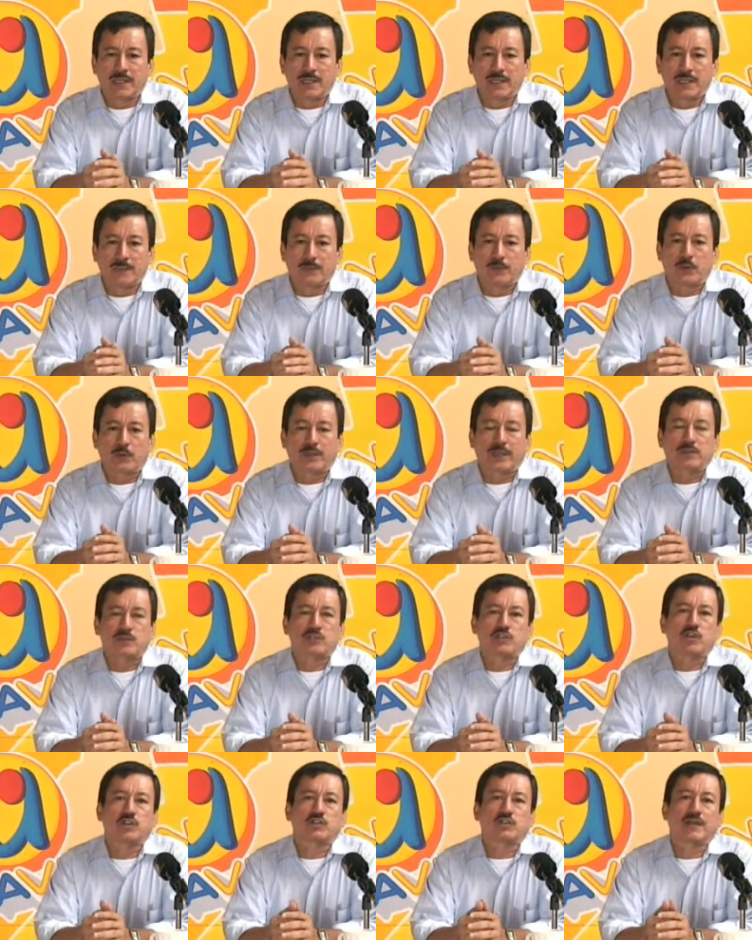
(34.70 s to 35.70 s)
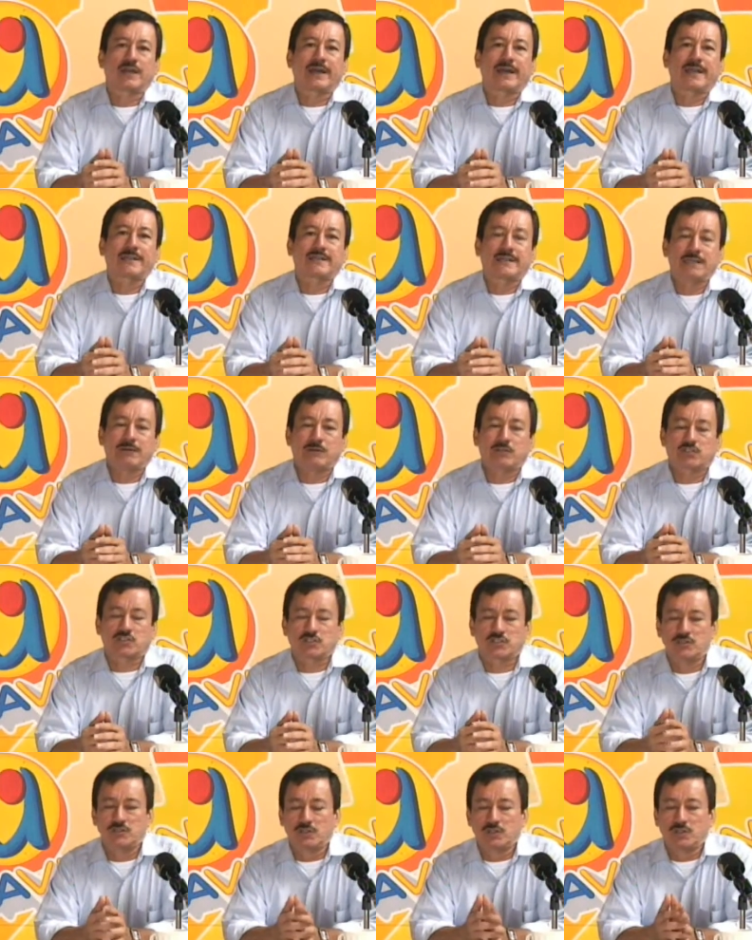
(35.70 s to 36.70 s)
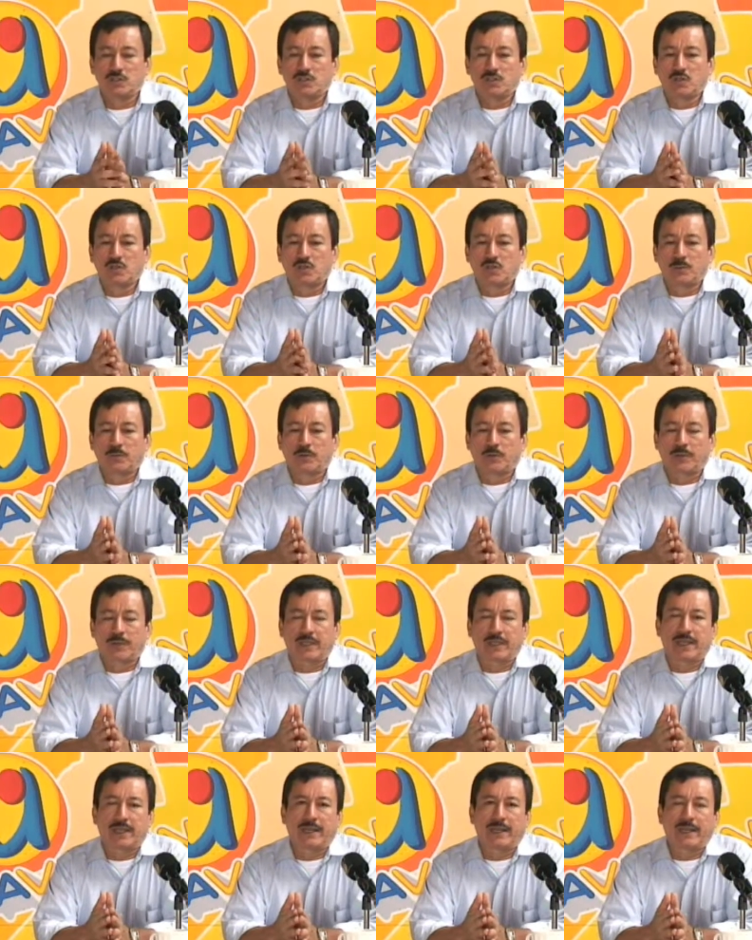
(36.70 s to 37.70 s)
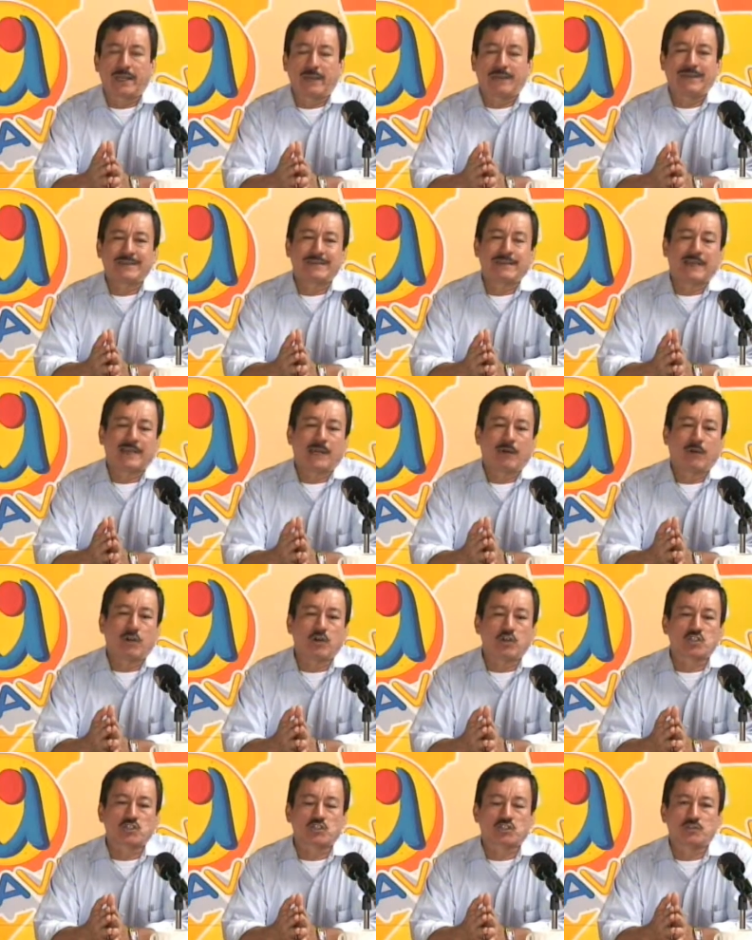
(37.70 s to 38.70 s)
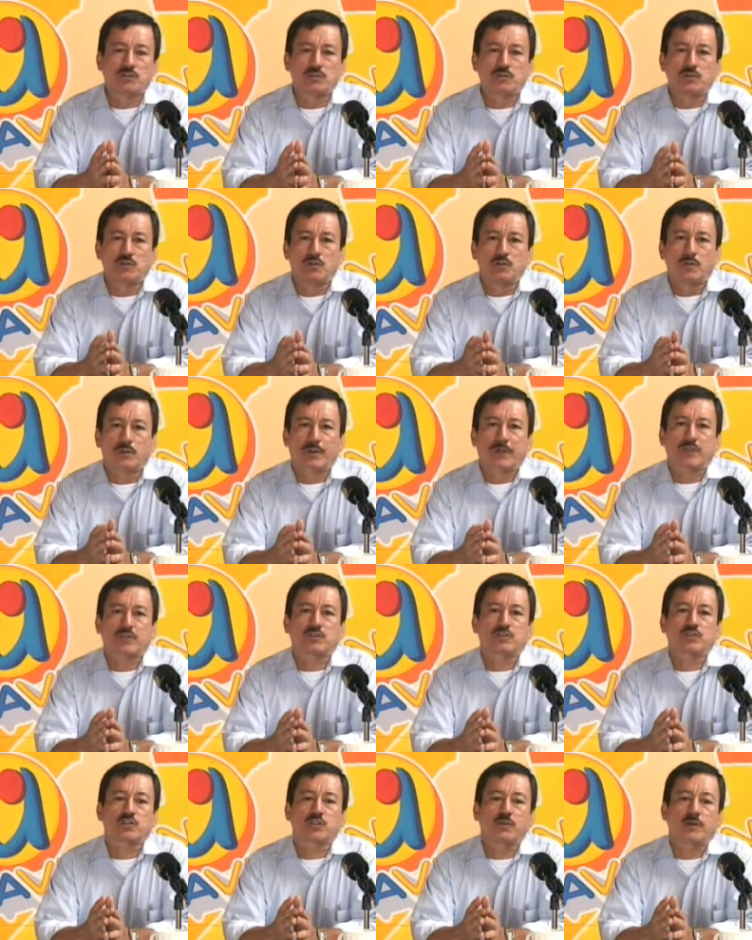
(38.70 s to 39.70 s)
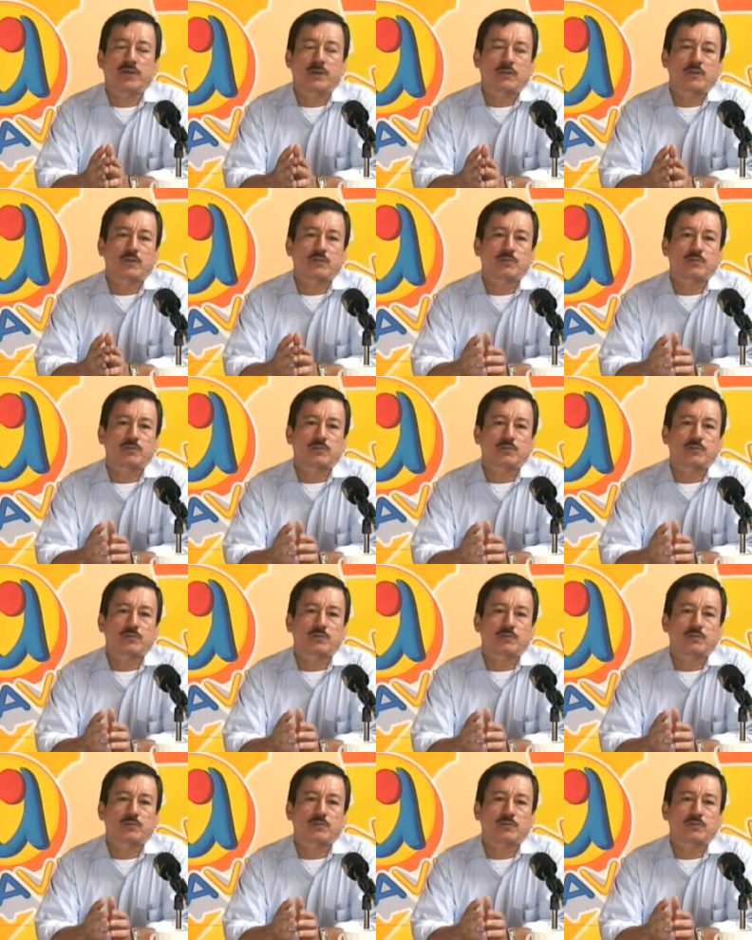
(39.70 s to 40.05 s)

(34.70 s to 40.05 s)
por qué sus hijos son agresivos, por qué levantan la voz, por qué son soberbios.